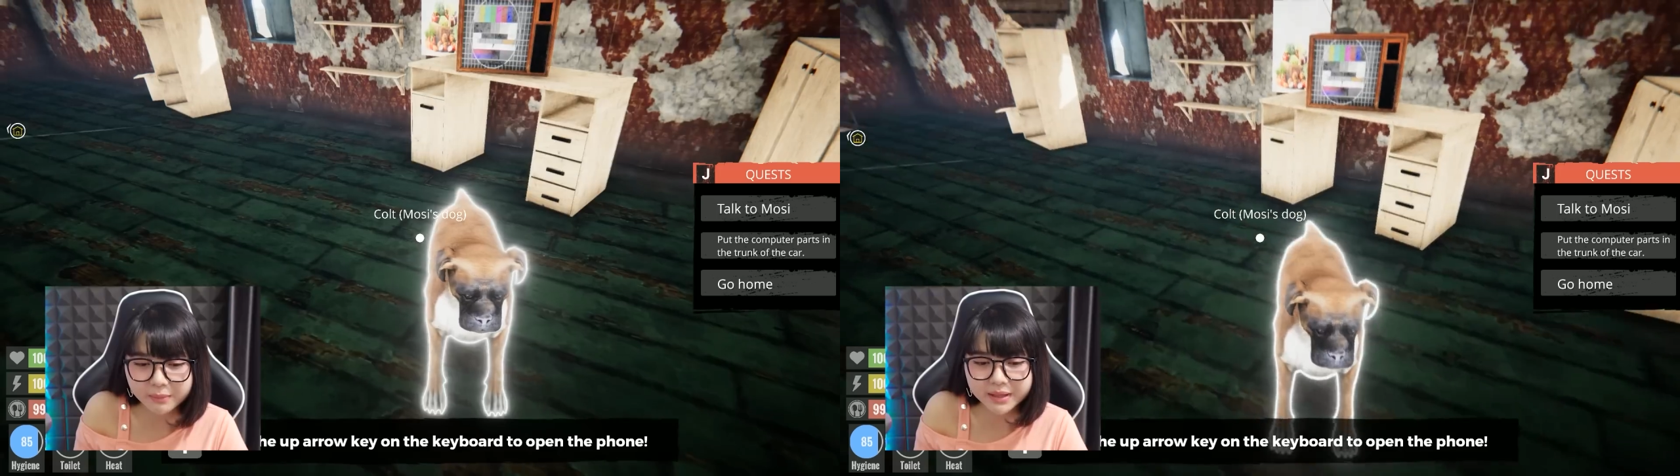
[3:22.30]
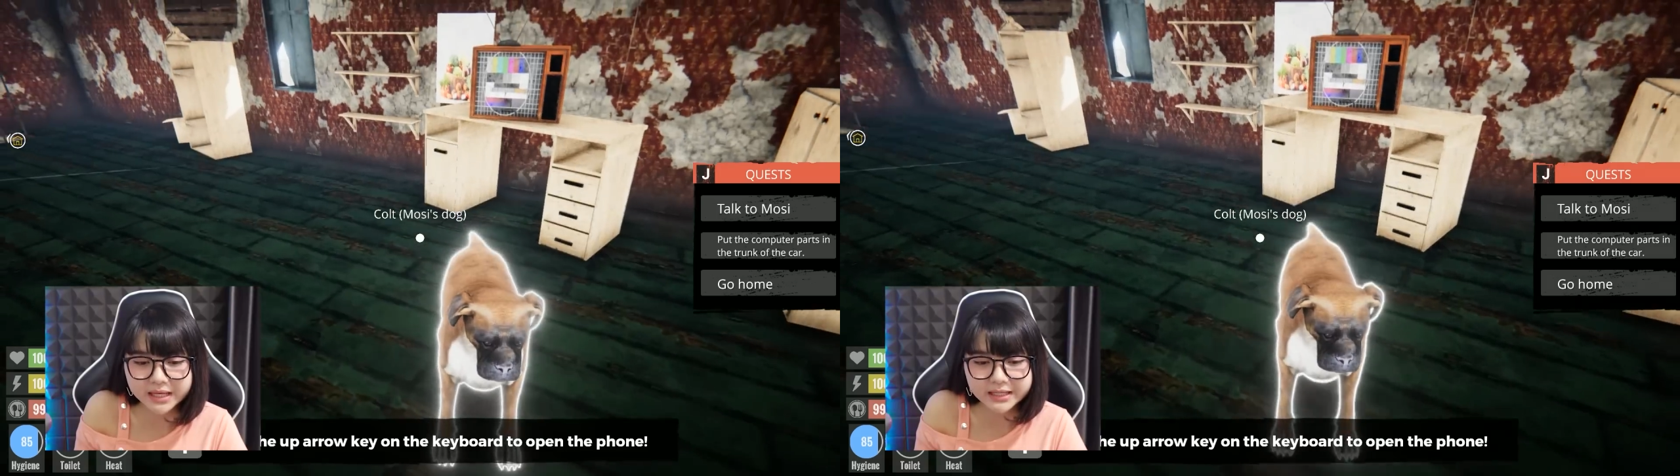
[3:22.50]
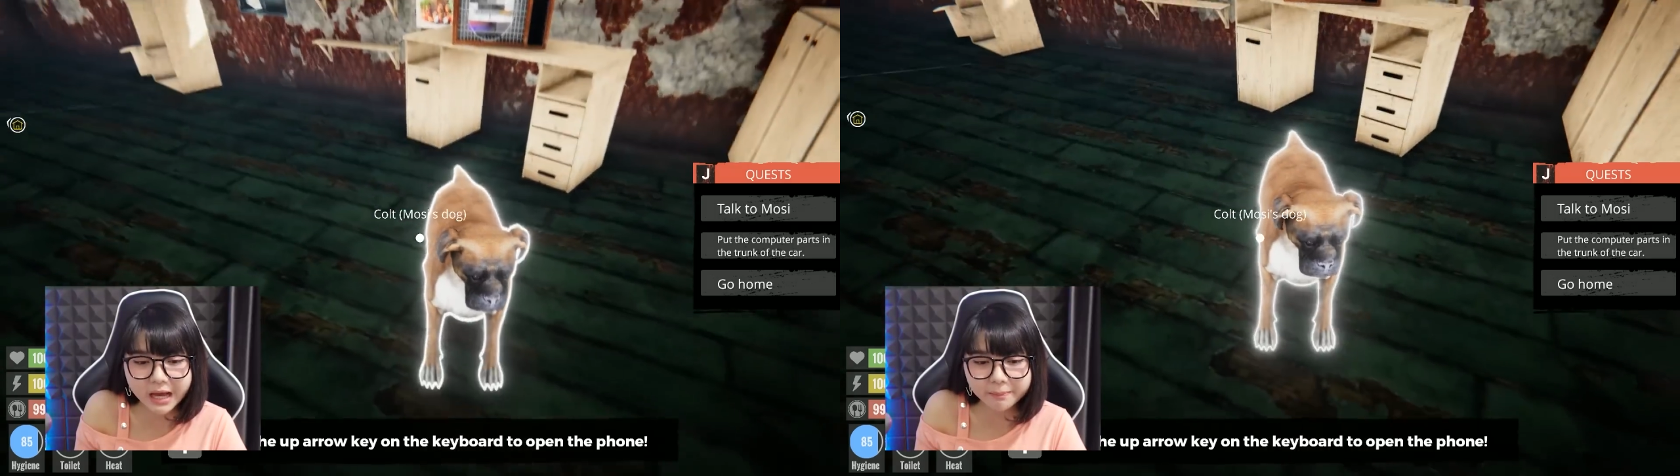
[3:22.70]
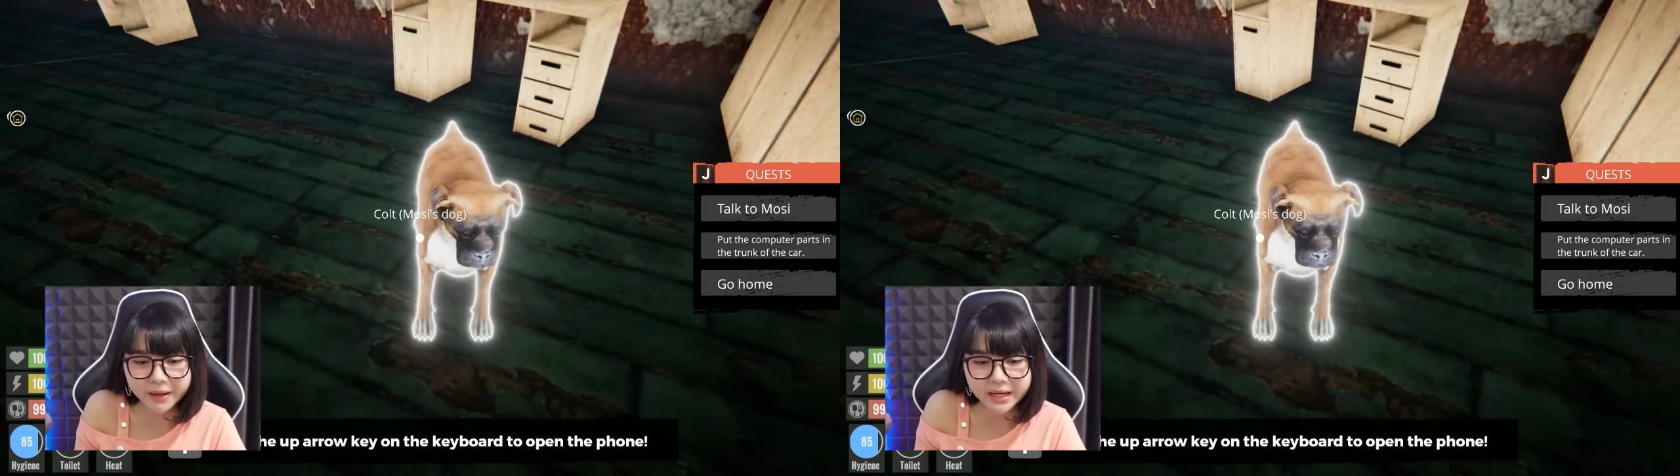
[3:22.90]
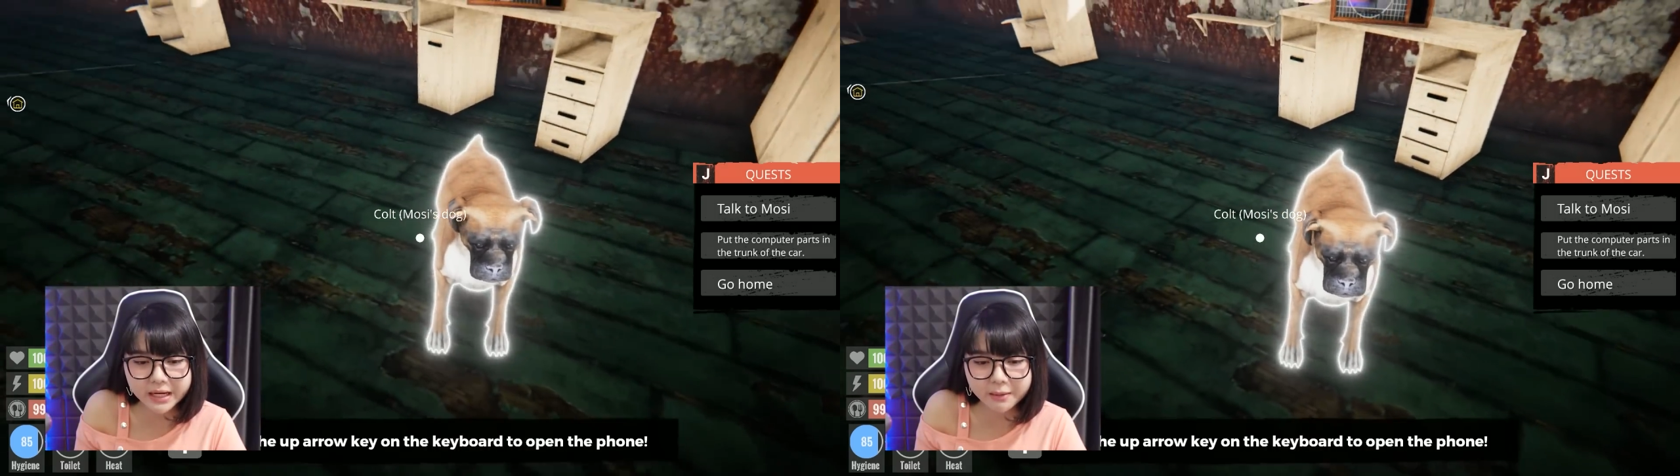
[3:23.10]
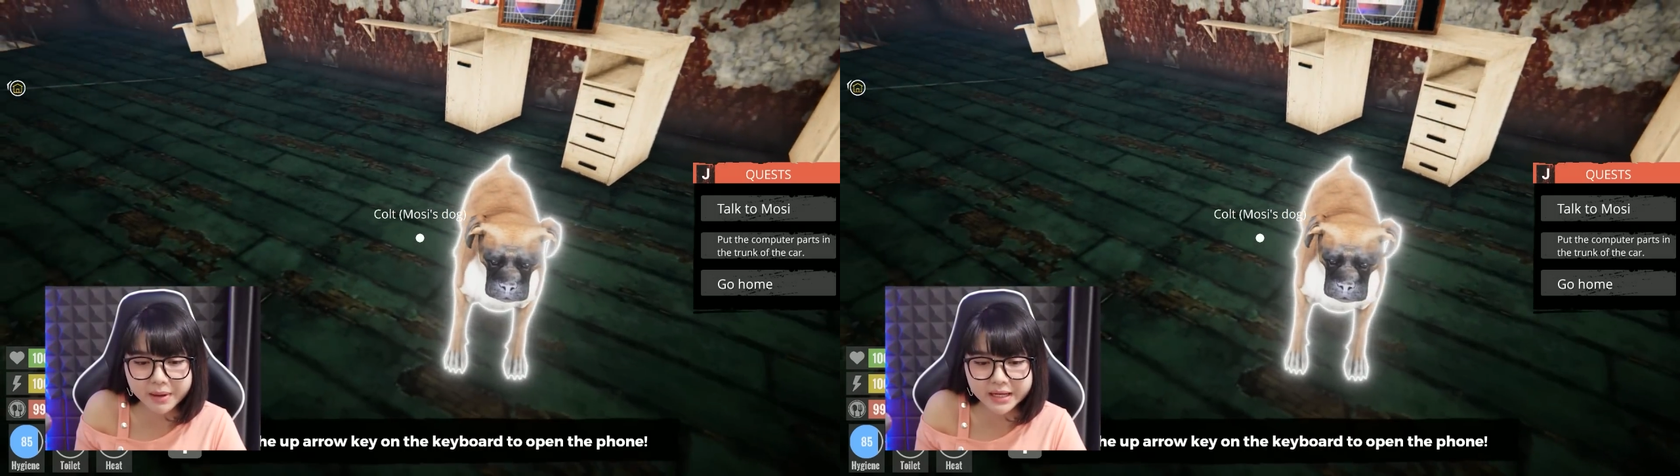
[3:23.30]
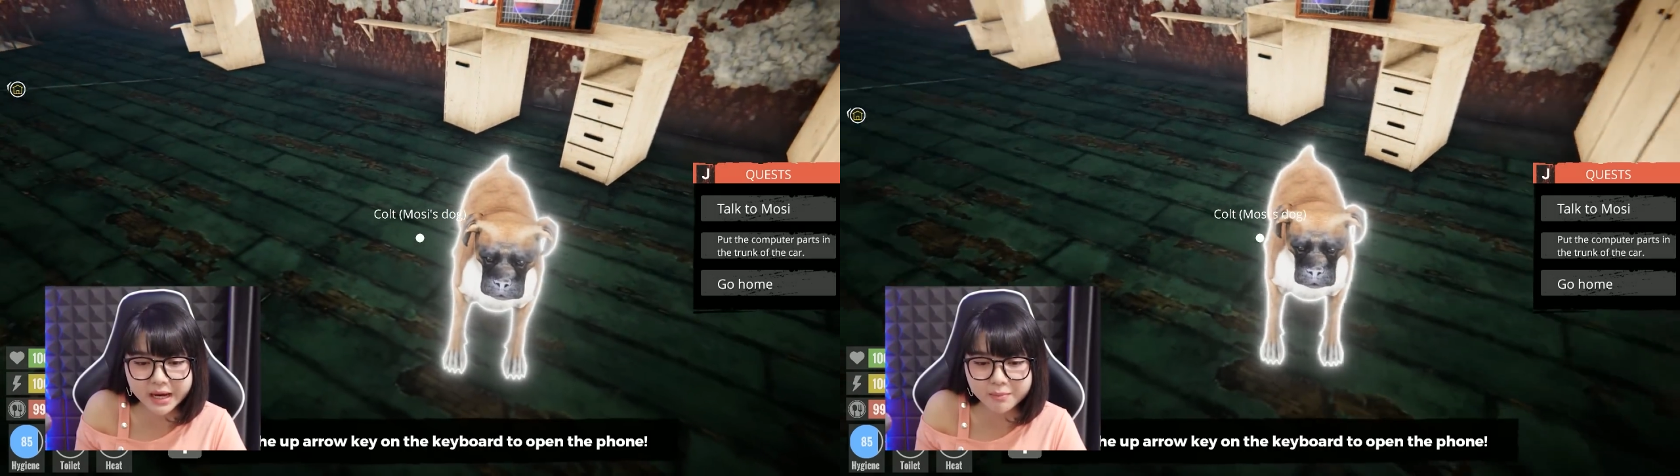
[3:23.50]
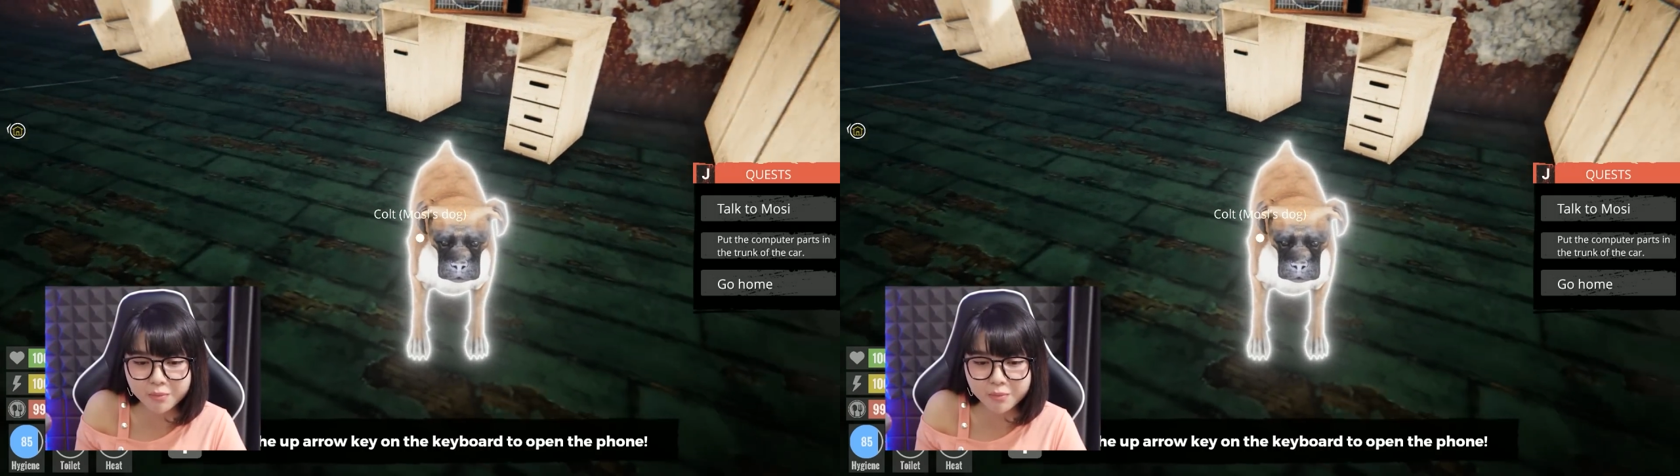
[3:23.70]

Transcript: Namanya siapa ya? Namanya